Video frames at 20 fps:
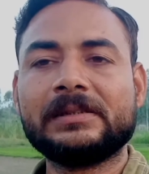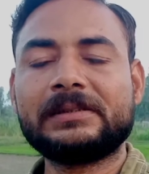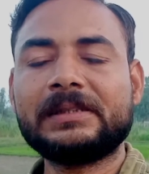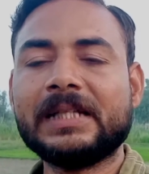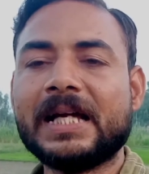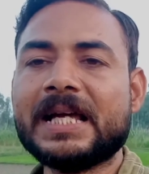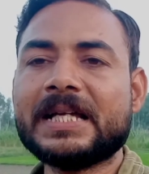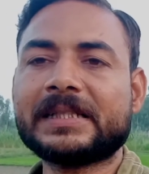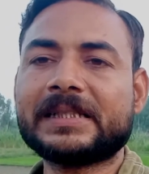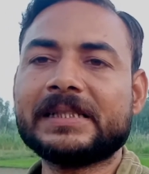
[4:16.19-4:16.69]

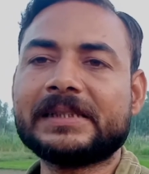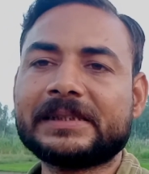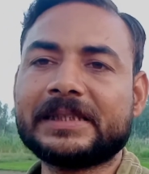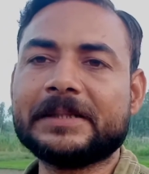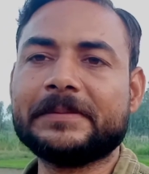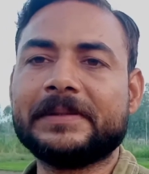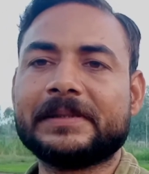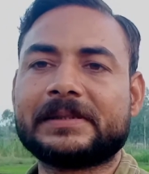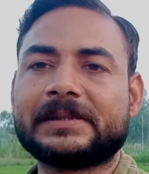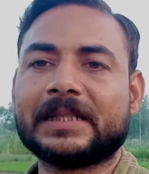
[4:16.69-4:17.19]
चाहे
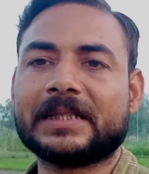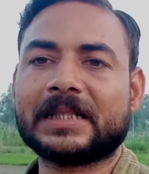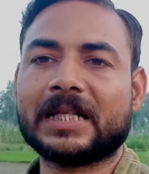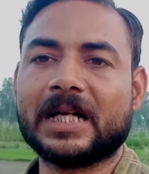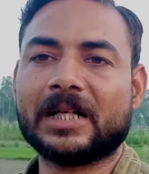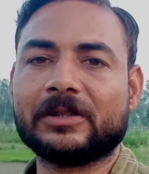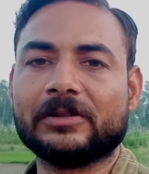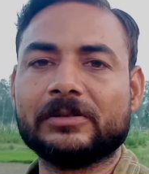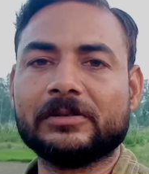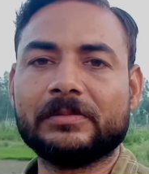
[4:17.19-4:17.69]
किसकी भी
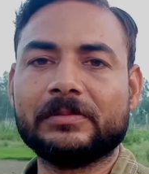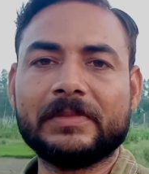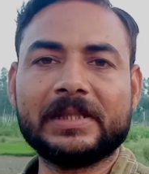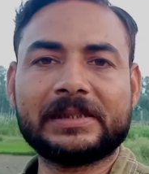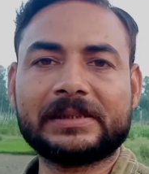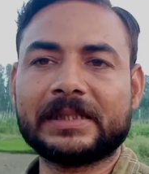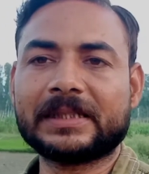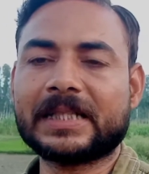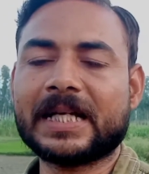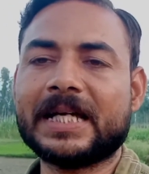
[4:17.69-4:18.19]
सरकार हो मैं
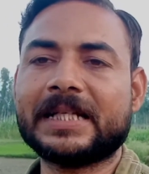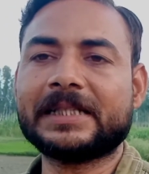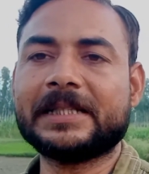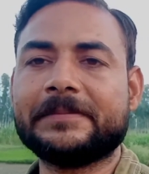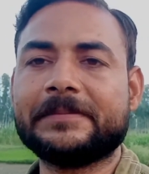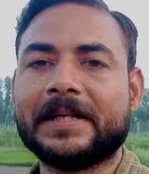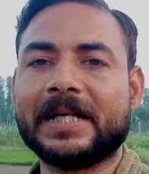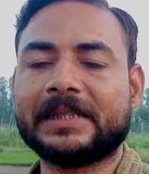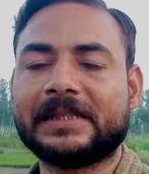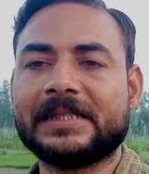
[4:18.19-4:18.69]
सरकार
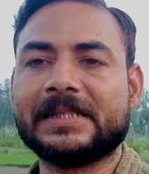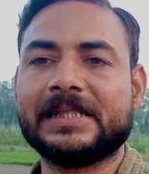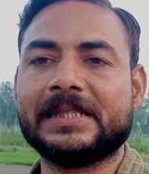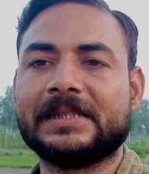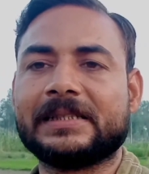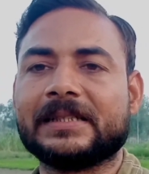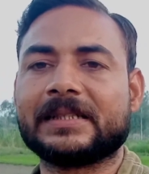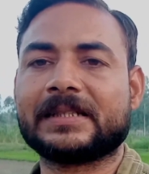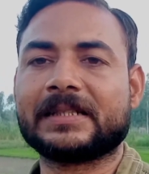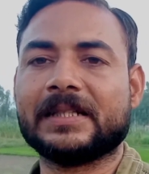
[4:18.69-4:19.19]
की बात ही
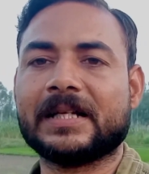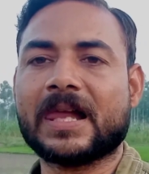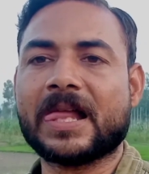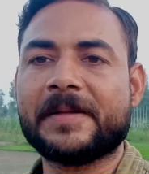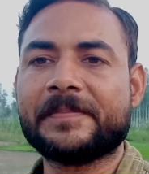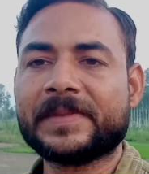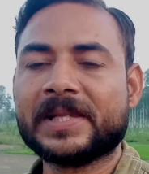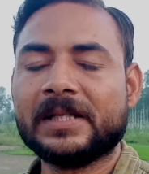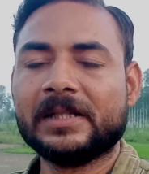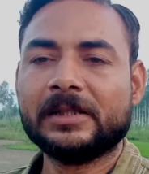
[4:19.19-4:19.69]
नहीं कर रहा
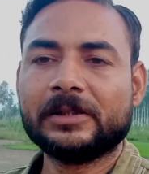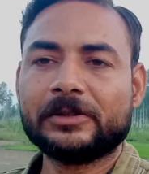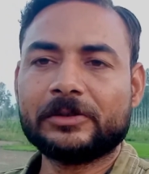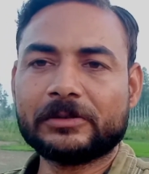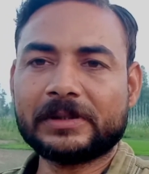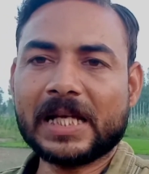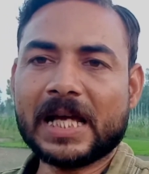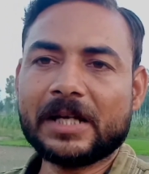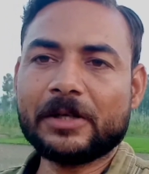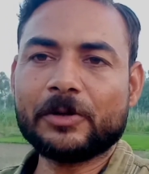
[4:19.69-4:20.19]
तो
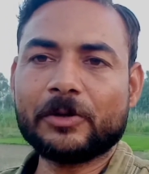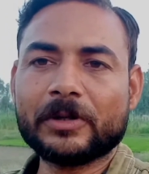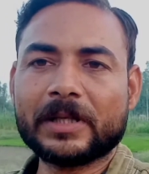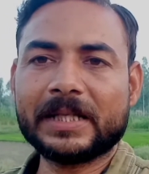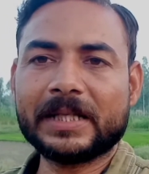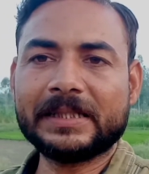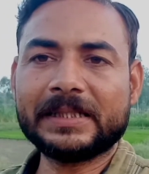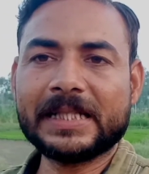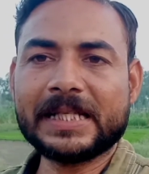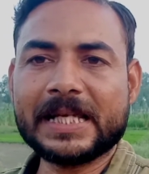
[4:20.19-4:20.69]
क्या लोग
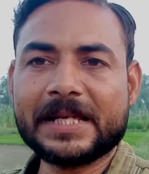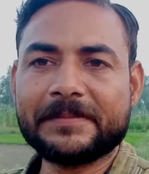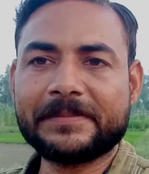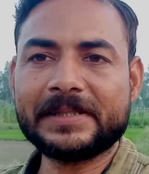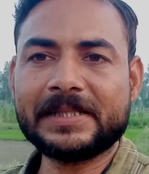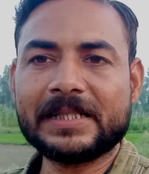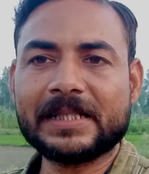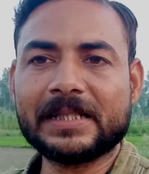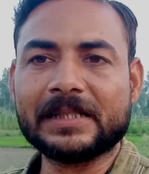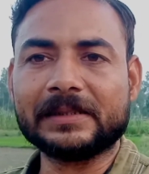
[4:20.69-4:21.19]
अंधे हैं
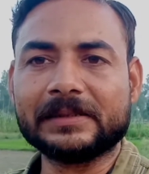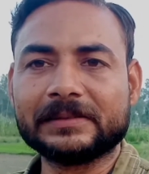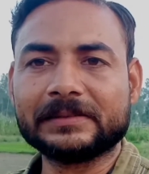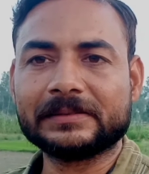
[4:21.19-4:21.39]
भैया